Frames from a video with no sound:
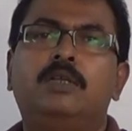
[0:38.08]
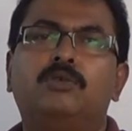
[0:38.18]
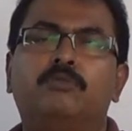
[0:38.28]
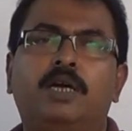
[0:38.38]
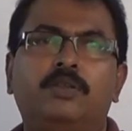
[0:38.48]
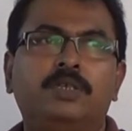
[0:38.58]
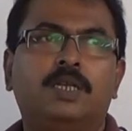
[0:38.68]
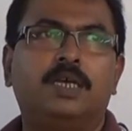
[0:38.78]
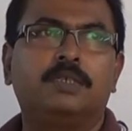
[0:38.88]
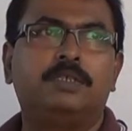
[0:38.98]
তো বায়োলজি
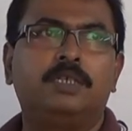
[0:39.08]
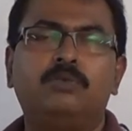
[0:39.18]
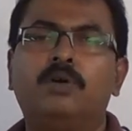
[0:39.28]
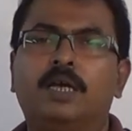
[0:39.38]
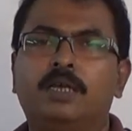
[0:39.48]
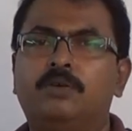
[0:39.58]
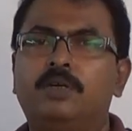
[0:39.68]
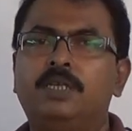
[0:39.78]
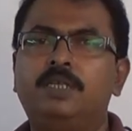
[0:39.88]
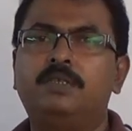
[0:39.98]
ক্লাস যেহেতু আগে
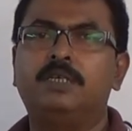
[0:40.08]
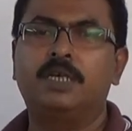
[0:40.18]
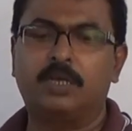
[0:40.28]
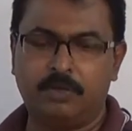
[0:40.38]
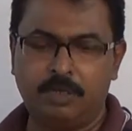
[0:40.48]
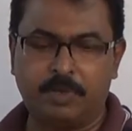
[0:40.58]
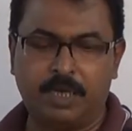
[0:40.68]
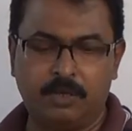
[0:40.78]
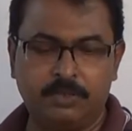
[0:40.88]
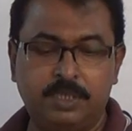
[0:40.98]
হয়নি সেই কারণে
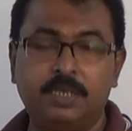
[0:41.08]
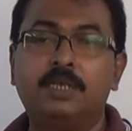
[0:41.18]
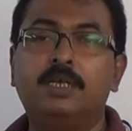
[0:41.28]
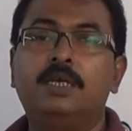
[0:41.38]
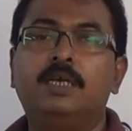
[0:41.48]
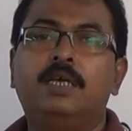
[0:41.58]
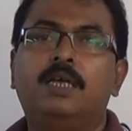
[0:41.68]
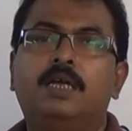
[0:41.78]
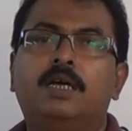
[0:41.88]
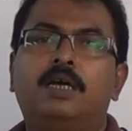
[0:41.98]
বায়োলজির
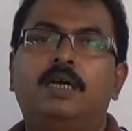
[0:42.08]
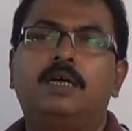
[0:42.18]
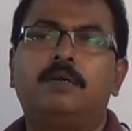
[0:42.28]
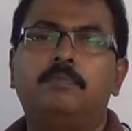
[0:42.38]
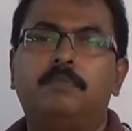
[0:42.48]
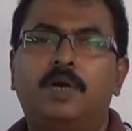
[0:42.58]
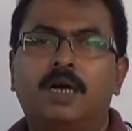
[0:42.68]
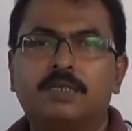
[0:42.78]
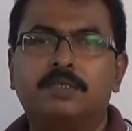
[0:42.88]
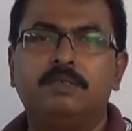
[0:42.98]

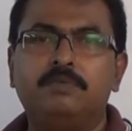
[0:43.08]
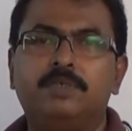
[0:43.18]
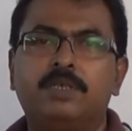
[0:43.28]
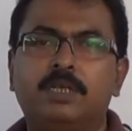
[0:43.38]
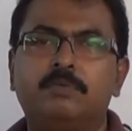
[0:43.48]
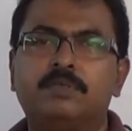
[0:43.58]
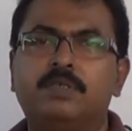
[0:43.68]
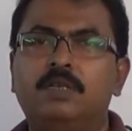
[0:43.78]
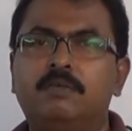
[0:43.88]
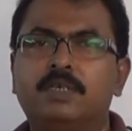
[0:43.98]
মার্কস ডিভিশন এবং
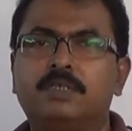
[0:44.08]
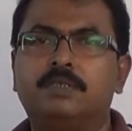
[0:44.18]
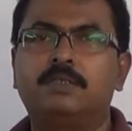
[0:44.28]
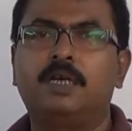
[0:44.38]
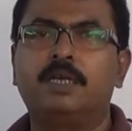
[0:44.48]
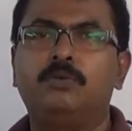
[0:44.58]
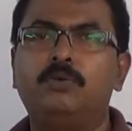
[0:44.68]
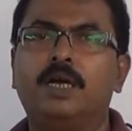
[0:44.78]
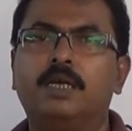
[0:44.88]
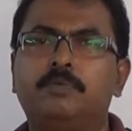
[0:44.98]
সিলেবাসটা একটু
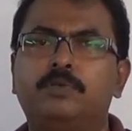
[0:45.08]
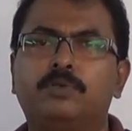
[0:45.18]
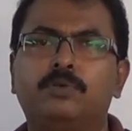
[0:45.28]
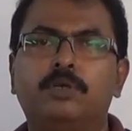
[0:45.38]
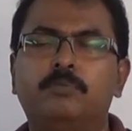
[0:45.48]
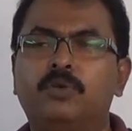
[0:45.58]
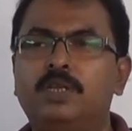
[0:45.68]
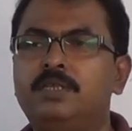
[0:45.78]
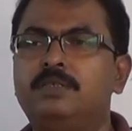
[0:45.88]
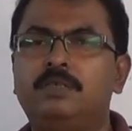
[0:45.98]
আগে ছোট করে
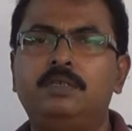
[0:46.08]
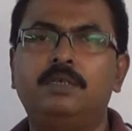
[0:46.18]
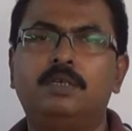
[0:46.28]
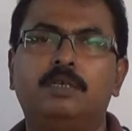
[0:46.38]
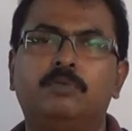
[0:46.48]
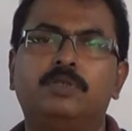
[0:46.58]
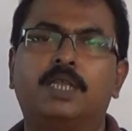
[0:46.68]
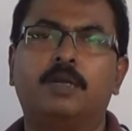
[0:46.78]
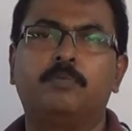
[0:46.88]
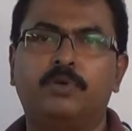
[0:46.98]
বলে দিচ্ছি এবং
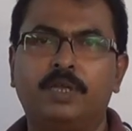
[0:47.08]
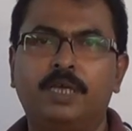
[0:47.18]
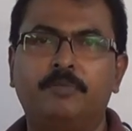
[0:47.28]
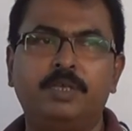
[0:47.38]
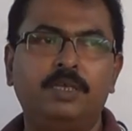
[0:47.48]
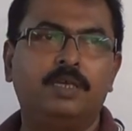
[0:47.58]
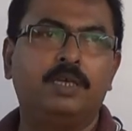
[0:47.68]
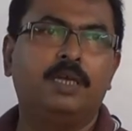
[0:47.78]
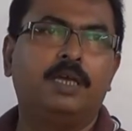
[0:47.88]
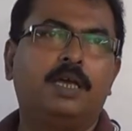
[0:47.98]
তারপরে আমি
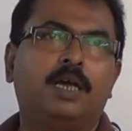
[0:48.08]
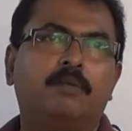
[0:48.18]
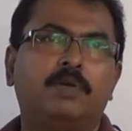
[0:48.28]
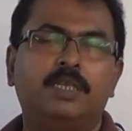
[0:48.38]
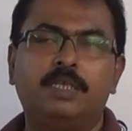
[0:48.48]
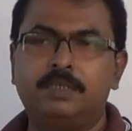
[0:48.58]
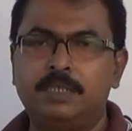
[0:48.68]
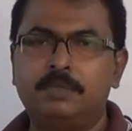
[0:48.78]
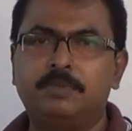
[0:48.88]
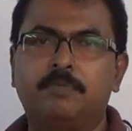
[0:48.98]
আমাদের
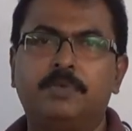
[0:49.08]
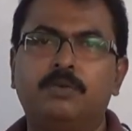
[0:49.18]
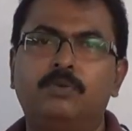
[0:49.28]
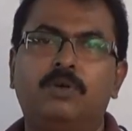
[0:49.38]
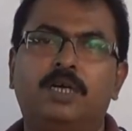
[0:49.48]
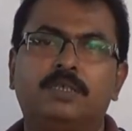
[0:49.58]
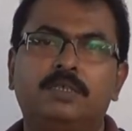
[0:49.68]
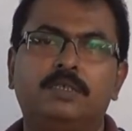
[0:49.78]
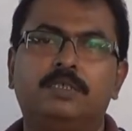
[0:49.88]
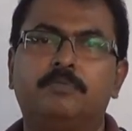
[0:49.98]
যে চ্যাপ্টারগুলো আছে
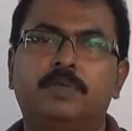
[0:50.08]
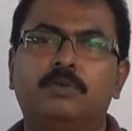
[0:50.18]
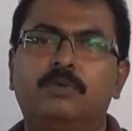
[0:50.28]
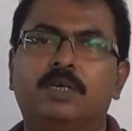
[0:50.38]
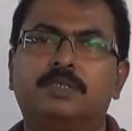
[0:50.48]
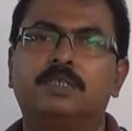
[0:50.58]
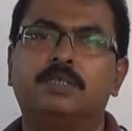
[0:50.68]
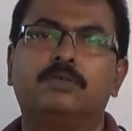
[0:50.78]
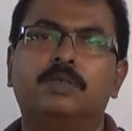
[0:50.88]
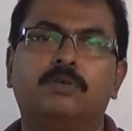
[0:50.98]
সেই চ্যাপ্টারগুলো আস্তে
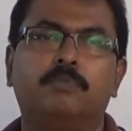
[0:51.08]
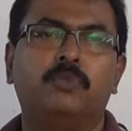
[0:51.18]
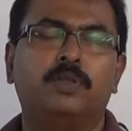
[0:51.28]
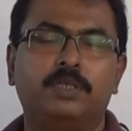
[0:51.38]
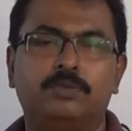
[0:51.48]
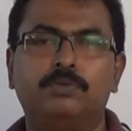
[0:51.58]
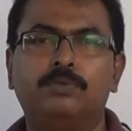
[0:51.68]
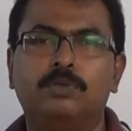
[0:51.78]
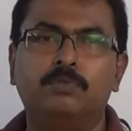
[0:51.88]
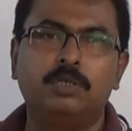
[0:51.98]
আস্তে করে বলতে শুরু
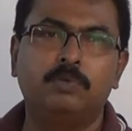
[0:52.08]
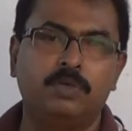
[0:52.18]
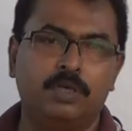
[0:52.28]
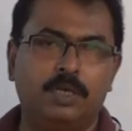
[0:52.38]
করব এবং